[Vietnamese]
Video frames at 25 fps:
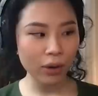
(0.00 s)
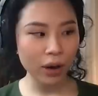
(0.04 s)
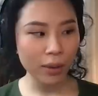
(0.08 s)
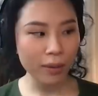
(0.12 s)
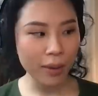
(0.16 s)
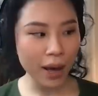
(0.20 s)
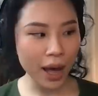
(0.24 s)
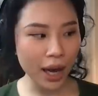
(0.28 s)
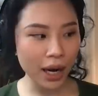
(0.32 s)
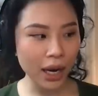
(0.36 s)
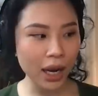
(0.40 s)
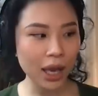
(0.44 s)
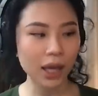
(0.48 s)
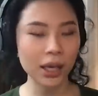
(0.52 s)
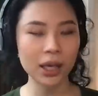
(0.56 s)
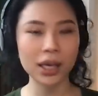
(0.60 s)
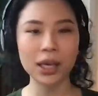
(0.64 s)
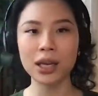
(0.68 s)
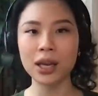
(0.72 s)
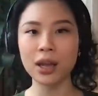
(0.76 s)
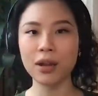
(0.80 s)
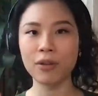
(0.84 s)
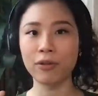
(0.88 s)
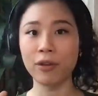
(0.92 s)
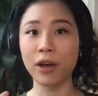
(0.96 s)
nghe của các bạn này
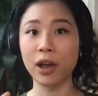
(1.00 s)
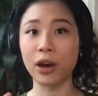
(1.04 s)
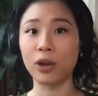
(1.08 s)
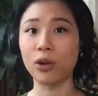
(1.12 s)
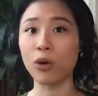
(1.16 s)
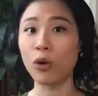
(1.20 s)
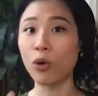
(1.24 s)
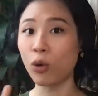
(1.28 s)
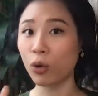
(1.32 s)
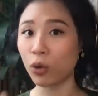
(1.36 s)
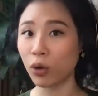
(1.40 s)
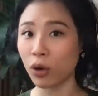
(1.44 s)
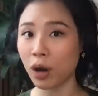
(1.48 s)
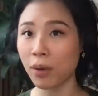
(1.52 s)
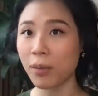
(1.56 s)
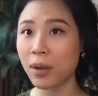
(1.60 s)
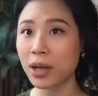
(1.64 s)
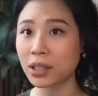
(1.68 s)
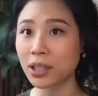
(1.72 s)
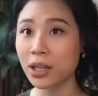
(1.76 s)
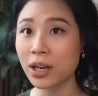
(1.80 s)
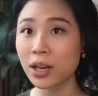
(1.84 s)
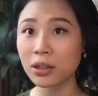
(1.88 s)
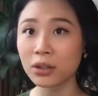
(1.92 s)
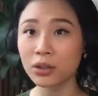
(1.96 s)
kỹ năng phản hồi của các
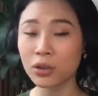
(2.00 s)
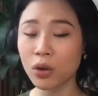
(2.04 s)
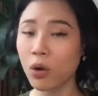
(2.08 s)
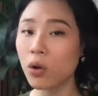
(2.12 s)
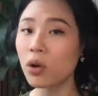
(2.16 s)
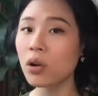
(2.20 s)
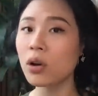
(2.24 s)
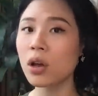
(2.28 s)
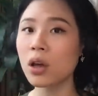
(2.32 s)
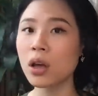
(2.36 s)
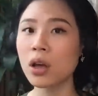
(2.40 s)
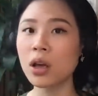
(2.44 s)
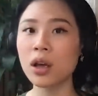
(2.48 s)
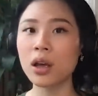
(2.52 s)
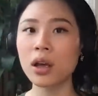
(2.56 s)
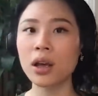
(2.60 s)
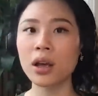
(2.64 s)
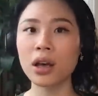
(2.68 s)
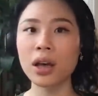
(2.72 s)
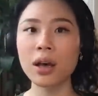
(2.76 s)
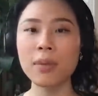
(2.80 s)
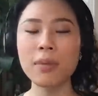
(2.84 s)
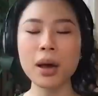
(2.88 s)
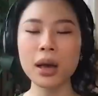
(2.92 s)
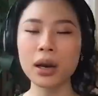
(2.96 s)
bạn rất là tốt
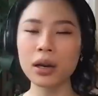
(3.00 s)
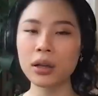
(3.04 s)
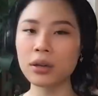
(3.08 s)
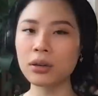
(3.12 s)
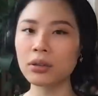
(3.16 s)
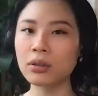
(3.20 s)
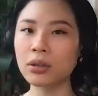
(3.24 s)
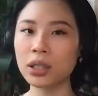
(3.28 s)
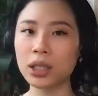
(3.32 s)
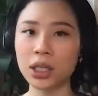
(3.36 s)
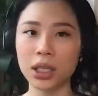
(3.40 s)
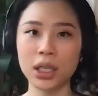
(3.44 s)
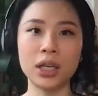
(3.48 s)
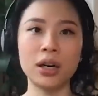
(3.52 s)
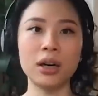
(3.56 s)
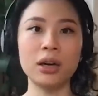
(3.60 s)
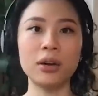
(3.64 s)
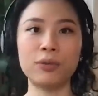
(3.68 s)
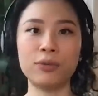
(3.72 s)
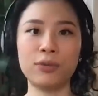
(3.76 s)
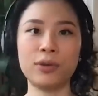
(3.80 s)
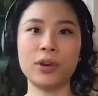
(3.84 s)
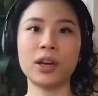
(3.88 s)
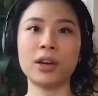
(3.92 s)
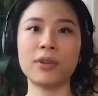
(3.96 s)
các bạn cực kỳ
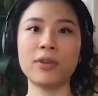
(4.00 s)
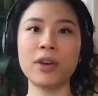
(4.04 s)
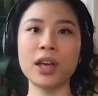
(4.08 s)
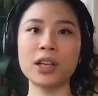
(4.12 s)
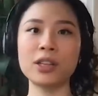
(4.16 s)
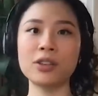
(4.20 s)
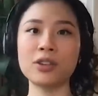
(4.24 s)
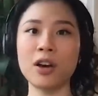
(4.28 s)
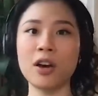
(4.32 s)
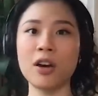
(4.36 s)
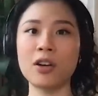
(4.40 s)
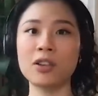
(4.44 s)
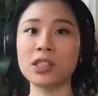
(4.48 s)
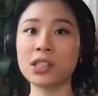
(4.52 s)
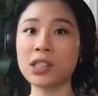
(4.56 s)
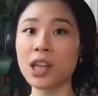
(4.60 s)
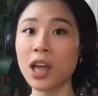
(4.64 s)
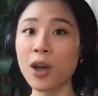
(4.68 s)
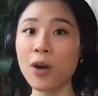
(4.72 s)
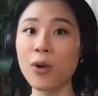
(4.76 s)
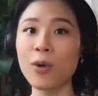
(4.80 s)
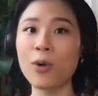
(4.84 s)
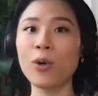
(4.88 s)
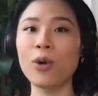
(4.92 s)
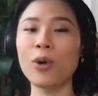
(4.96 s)
hợp với cái vai trò
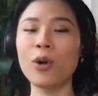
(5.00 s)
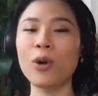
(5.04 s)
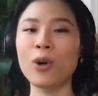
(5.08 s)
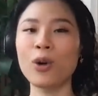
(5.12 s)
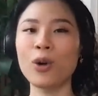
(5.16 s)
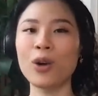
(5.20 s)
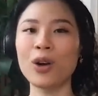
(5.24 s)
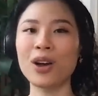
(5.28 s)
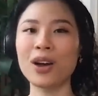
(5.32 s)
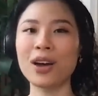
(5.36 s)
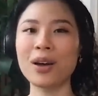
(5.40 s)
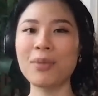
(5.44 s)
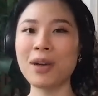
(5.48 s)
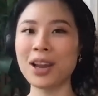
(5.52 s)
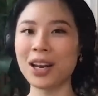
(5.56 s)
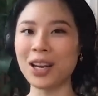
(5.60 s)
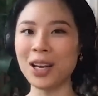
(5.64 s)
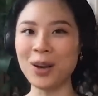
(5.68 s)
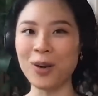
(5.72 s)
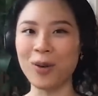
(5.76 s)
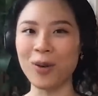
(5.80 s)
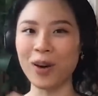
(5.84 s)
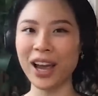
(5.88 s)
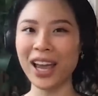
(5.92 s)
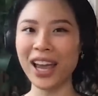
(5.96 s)
sale các
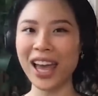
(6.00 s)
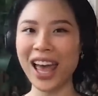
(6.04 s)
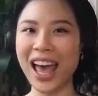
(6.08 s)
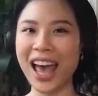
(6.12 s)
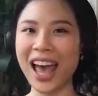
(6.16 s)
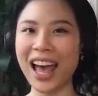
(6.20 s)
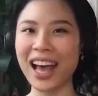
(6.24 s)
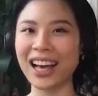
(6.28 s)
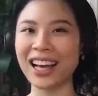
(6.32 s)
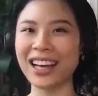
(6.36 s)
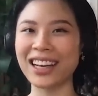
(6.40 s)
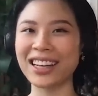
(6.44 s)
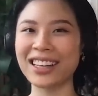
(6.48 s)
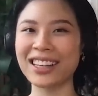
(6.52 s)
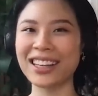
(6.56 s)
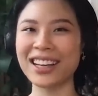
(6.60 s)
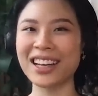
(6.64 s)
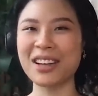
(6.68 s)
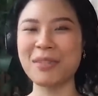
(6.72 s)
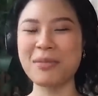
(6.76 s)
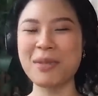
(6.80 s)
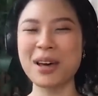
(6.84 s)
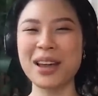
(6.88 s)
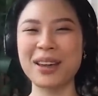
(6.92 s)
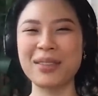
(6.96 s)
bạn hiểu khách hàng
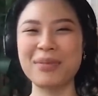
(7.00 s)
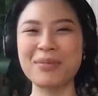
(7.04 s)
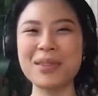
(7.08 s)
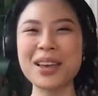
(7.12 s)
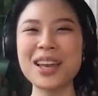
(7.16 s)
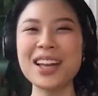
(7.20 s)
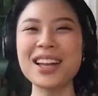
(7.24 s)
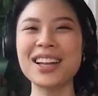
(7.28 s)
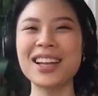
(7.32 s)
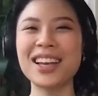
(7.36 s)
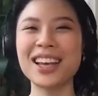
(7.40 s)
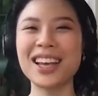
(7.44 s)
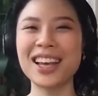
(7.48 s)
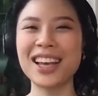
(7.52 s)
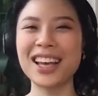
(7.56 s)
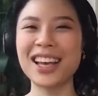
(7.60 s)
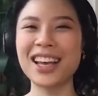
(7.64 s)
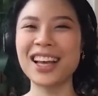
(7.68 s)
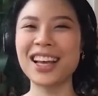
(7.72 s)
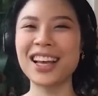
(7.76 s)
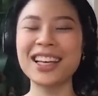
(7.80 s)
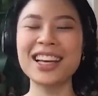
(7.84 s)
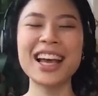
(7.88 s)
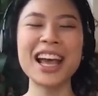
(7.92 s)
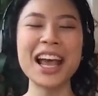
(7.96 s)
các bạn biết
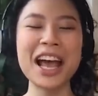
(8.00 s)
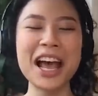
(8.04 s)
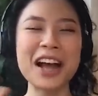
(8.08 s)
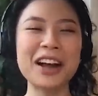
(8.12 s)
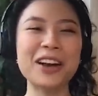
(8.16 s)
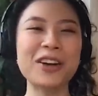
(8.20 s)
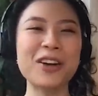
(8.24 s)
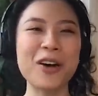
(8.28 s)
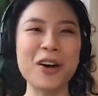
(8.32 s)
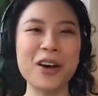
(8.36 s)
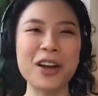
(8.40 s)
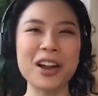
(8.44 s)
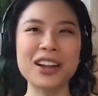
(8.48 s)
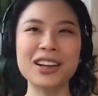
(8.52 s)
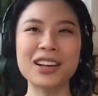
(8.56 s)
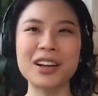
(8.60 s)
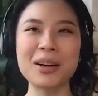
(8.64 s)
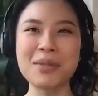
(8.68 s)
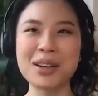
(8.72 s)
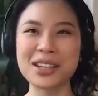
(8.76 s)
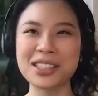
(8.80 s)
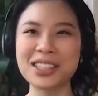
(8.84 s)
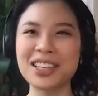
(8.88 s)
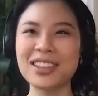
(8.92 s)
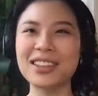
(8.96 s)
khi khách hàng nói là
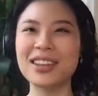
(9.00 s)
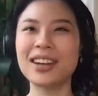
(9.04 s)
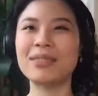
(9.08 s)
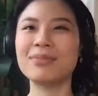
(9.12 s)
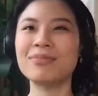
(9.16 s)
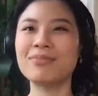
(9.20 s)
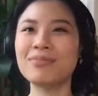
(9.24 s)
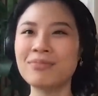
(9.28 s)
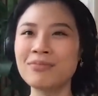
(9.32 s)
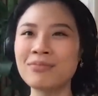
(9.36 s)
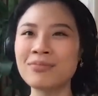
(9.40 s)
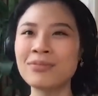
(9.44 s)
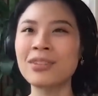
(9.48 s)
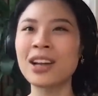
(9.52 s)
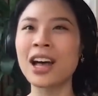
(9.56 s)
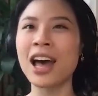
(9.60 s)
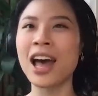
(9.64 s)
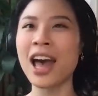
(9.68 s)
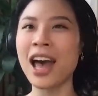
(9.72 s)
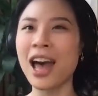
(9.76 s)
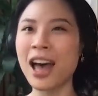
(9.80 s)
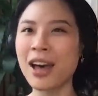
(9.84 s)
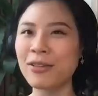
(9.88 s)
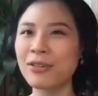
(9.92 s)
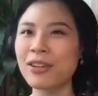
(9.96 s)
các bạn sẽ um,
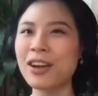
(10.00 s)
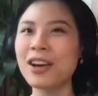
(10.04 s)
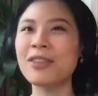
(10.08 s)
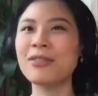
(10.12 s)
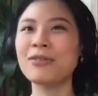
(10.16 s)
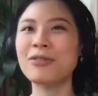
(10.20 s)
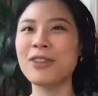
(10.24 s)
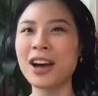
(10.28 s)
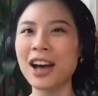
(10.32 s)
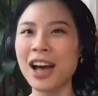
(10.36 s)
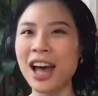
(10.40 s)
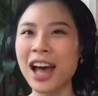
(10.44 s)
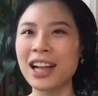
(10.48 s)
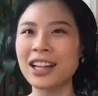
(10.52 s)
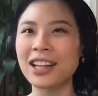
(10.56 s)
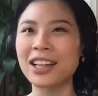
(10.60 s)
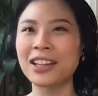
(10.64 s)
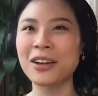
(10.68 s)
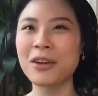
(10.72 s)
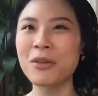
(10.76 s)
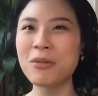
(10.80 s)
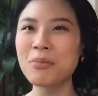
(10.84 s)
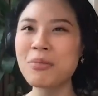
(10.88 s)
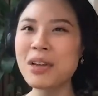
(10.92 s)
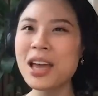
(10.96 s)
à vâng vâng ạ
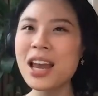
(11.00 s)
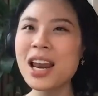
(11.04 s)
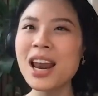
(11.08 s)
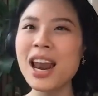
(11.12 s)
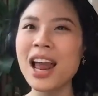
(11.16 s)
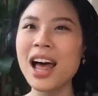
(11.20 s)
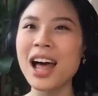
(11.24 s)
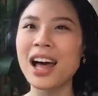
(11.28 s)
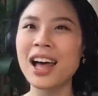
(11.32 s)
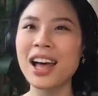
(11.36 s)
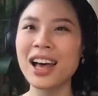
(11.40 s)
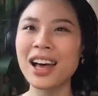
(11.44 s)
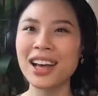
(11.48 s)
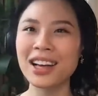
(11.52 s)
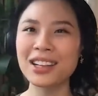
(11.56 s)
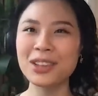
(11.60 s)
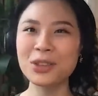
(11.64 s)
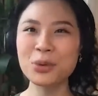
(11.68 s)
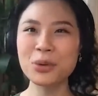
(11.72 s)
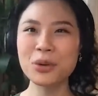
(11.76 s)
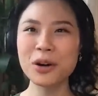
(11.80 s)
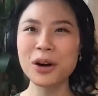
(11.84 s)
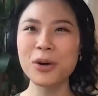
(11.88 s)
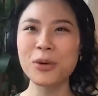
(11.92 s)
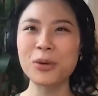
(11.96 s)
thì không biết là
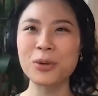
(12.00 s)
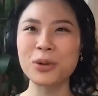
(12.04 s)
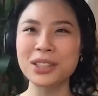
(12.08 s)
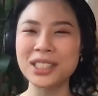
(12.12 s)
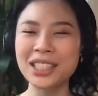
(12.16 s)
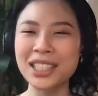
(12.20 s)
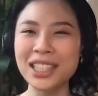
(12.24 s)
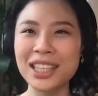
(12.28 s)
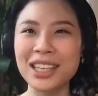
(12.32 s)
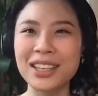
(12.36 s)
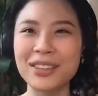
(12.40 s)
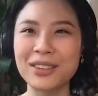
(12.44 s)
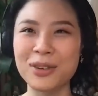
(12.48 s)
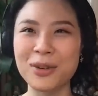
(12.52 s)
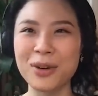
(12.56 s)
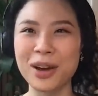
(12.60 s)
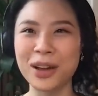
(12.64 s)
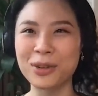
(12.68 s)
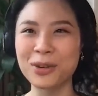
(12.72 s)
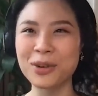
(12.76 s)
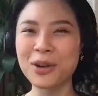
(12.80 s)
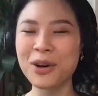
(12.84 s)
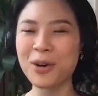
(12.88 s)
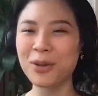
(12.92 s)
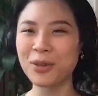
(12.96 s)
nhu cầu ừ. của chị
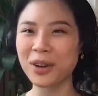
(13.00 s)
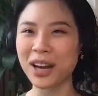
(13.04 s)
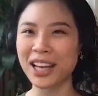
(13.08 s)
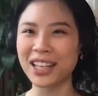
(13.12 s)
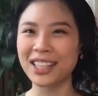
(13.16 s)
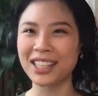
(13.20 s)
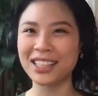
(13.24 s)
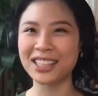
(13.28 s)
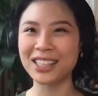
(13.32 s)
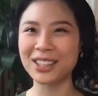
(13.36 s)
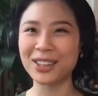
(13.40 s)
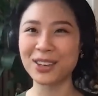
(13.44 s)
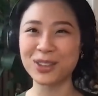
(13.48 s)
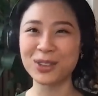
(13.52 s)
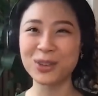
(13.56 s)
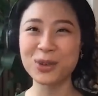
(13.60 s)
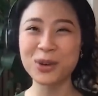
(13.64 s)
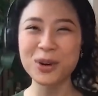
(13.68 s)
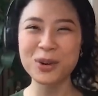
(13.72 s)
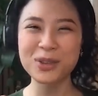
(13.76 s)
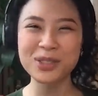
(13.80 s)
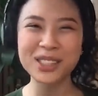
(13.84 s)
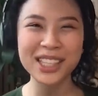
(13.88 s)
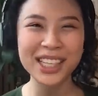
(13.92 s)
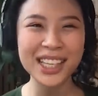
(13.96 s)
ngoài nhu cầu này thì chị còn
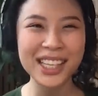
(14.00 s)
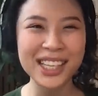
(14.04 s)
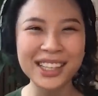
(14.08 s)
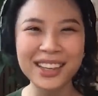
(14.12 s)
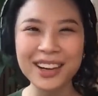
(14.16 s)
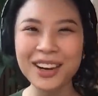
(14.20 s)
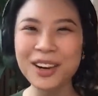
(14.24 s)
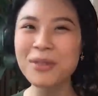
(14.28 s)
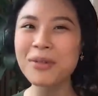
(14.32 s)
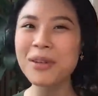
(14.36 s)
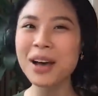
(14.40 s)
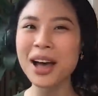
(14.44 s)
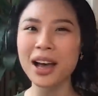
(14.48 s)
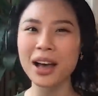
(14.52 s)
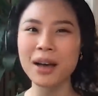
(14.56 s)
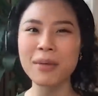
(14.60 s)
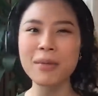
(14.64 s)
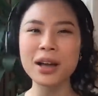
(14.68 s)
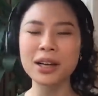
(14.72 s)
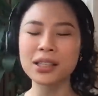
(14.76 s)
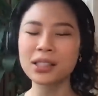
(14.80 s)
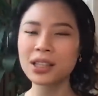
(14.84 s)
nhu cầu gì nữa không ạ